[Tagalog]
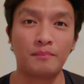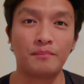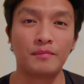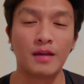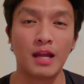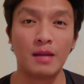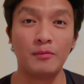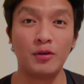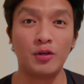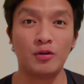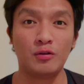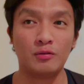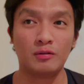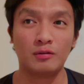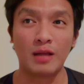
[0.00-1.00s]
alam niyo
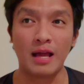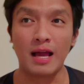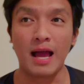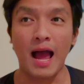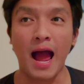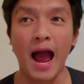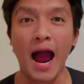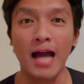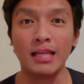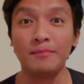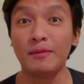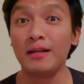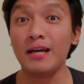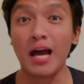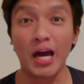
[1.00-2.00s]
yun, hahanap
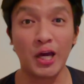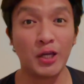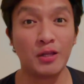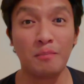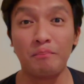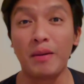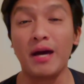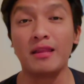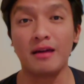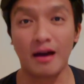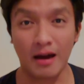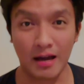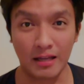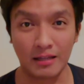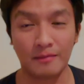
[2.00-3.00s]
talaga kayo ng
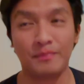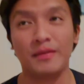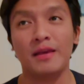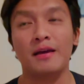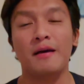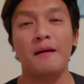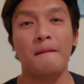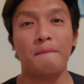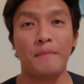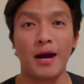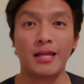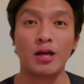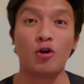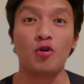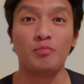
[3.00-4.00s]
paraan
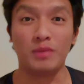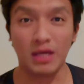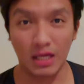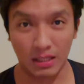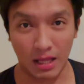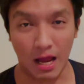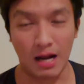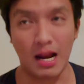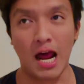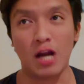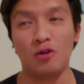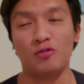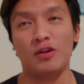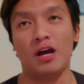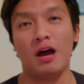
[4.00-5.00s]
para kumita,
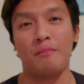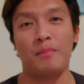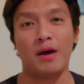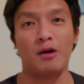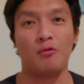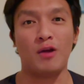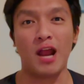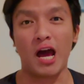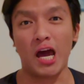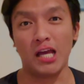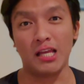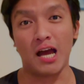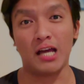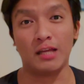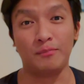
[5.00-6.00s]
lalo na kapag wala kayo
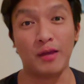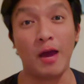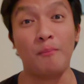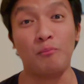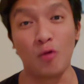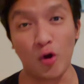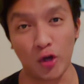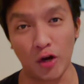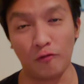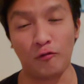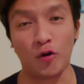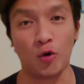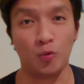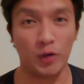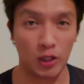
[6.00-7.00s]
nahanap na employer
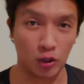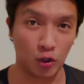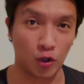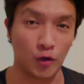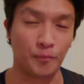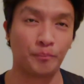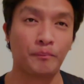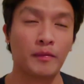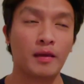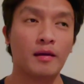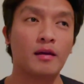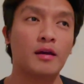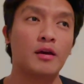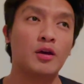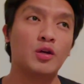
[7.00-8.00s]
for winter.
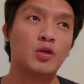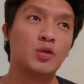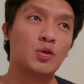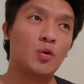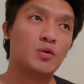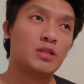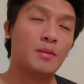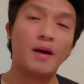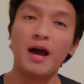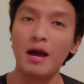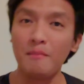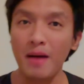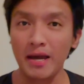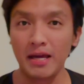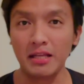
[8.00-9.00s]
So, sa mga
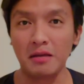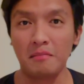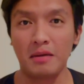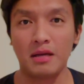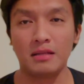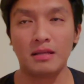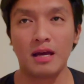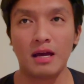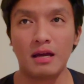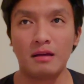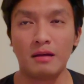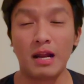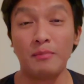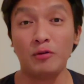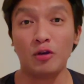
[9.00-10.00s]
kabayan naman
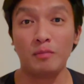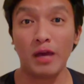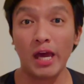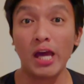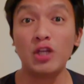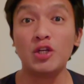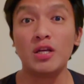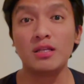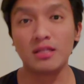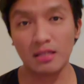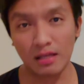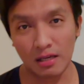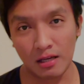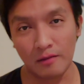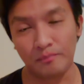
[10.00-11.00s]
na, alam niyo, may
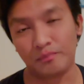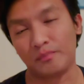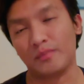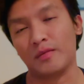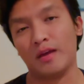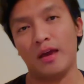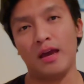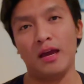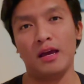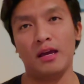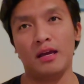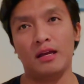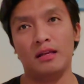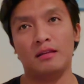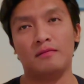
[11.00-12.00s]
agency
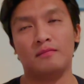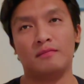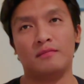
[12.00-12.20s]
and